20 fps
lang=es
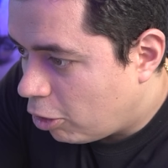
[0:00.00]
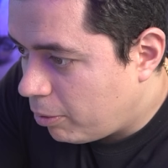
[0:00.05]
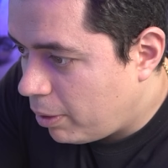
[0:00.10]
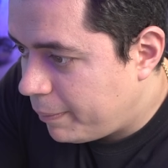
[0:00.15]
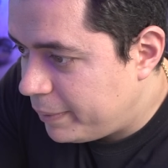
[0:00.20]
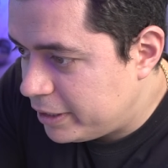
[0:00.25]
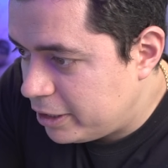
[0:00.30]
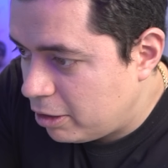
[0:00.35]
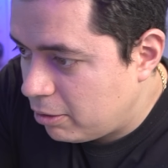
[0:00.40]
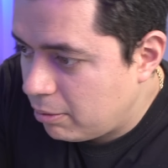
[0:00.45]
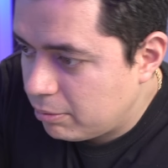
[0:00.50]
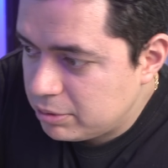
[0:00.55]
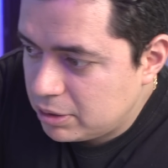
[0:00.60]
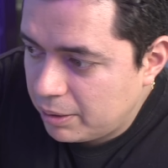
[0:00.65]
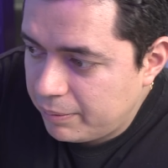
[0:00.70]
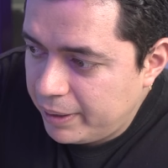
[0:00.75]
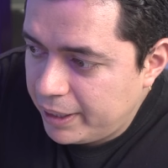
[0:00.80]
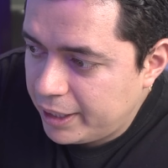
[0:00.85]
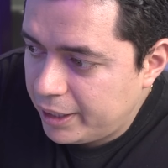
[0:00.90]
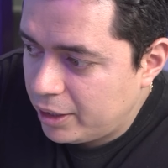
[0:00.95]
obviamente no vamos
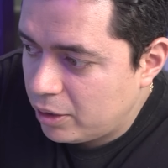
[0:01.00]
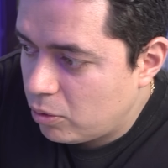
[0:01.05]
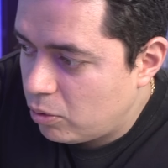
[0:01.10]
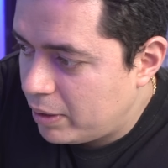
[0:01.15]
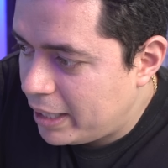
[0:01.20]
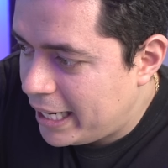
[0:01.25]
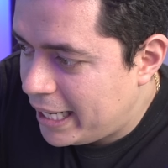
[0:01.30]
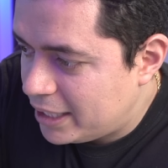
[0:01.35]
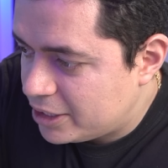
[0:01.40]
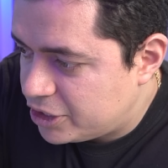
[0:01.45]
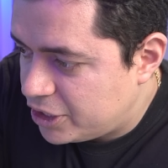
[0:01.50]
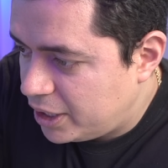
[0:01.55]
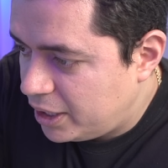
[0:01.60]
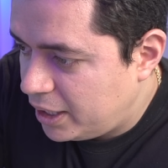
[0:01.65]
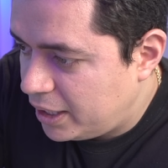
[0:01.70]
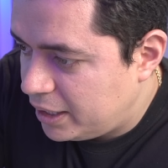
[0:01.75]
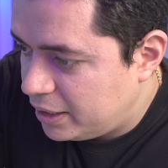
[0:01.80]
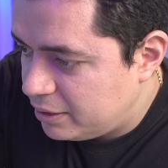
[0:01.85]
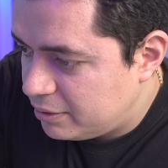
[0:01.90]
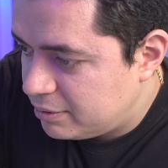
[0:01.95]
a ver ninguna
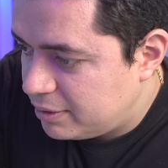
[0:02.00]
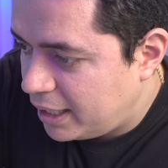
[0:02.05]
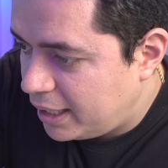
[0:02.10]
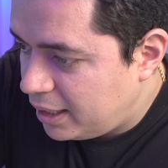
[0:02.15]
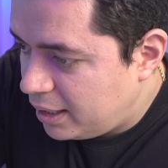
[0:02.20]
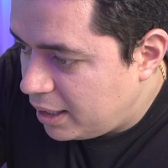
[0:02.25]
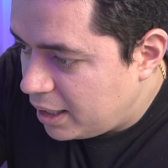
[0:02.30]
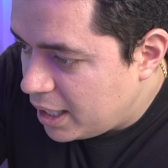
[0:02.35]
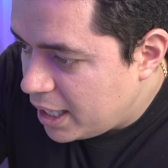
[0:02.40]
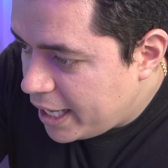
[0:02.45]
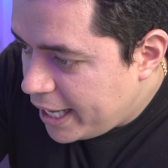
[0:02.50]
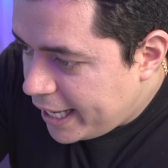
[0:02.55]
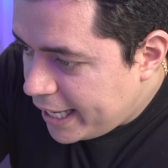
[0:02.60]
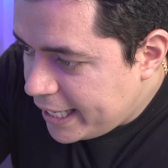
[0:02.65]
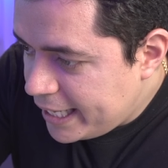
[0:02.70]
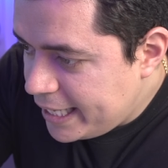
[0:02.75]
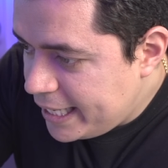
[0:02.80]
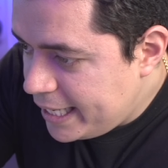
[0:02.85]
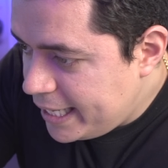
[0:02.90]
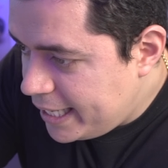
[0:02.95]
H en Intel,
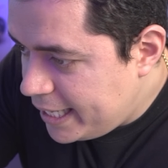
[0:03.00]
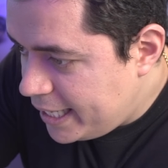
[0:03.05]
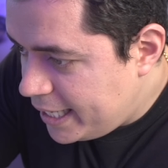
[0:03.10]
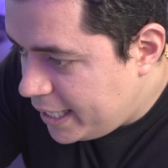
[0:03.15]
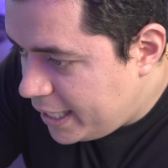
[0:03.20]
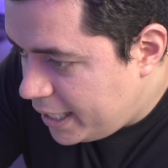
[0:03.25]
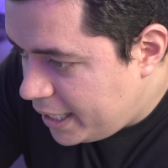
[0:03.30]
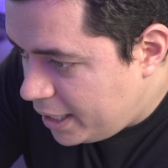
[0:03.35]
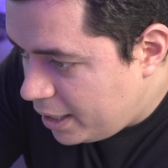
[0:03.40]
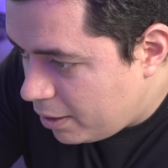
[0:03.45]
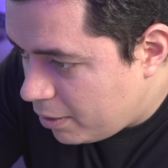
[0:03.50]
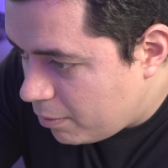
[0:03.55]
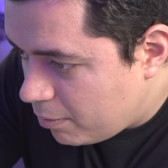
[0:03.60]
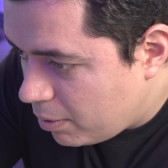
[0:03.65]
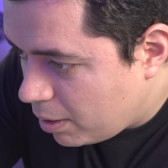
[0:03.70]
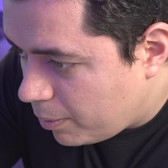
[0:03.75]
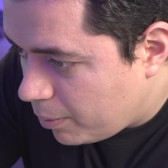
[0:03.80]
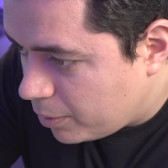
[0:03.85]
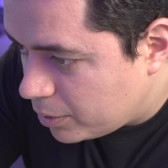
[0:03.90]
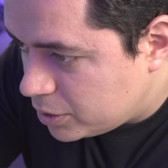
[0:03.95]
y
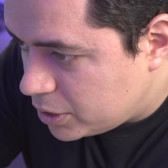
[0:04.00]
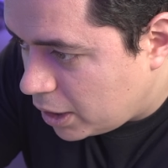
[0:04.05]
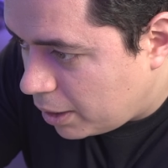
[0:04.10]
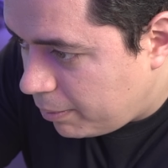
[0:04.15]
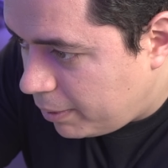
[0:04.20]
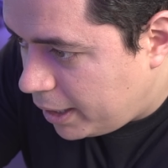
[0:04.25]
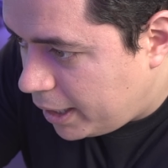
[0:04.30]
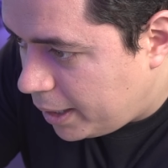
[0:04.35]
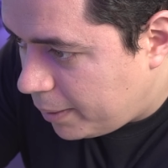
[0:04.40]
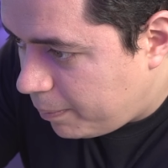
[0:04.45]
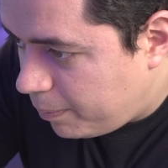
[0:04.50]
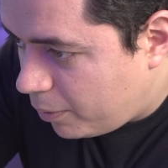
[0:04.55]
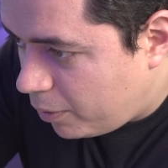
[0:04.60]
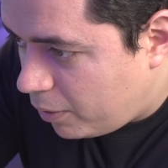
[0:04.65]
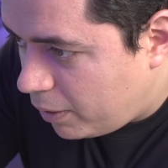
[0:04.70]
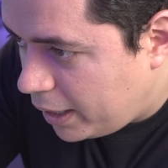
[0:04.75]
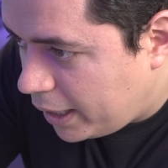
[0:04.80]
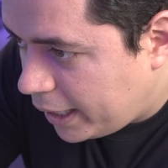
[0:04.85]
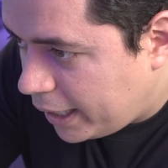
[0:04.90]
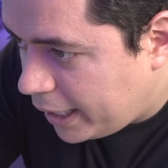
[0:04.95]
vamos a ver
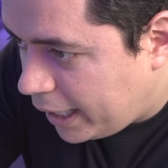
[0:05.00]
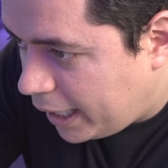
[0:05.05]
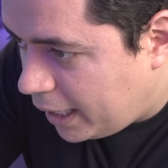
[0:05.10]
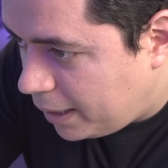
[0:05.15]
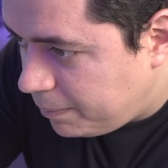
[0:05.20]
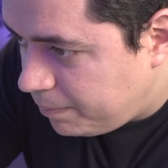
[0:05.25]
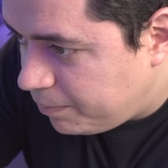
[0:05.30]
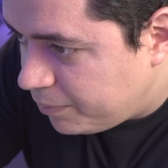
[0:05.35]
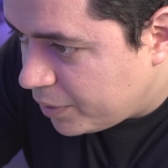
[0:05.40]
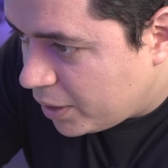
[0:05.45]
por acá.